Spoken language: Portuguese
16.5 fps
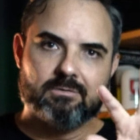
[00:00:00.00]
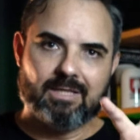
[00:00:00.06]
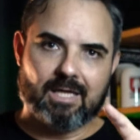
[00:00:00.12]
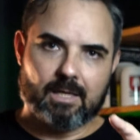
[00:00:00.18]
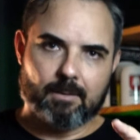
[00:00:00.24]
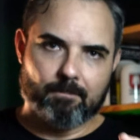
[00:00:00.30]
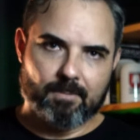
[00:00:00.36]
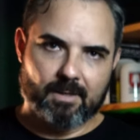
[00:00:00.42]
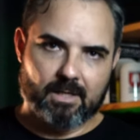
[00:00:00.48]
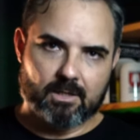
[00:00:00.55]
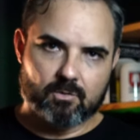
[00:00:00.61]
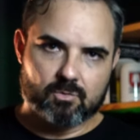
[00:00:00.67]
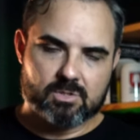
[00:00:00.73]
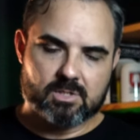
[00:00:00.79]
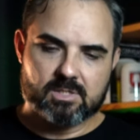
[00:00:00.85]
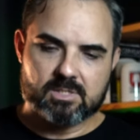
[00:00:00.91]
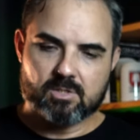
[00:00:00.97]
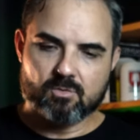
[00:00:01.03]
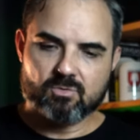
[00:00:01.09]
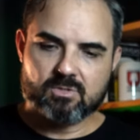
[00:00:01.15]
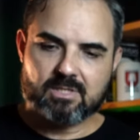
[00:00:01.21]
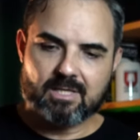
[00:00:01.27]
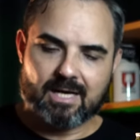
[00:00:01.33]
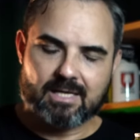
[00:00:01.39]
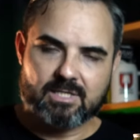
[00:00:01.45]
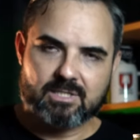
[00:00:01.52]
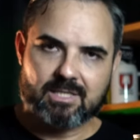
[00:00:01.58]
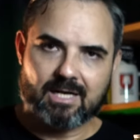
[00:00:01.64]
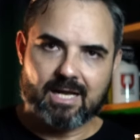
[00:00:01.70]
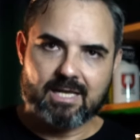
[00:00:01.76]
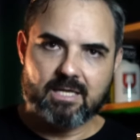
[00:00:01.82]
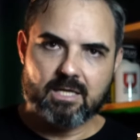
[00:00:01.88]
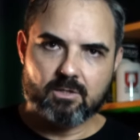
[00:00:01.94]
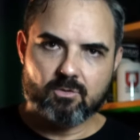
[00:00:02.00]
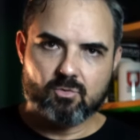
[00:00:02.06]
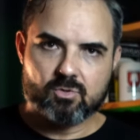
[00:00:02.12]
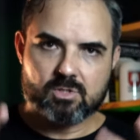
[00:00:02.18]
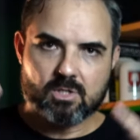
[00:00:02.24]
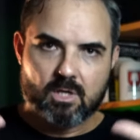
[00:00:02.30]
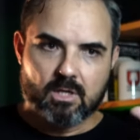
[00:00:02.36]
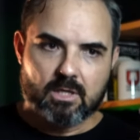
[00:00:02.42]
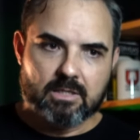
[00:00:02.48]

terpenos que são extraídos